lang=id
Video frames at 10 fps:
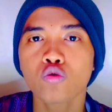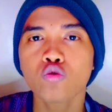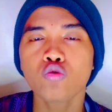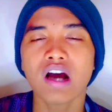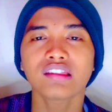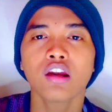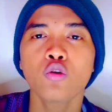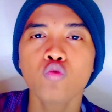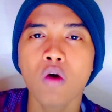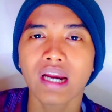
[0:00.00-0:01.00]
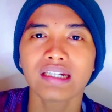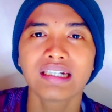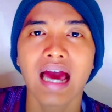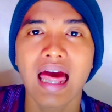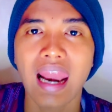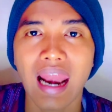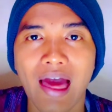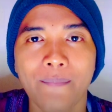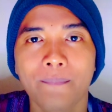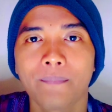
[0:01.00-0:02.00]
kuat luar
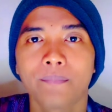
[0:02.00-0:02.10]
dalam.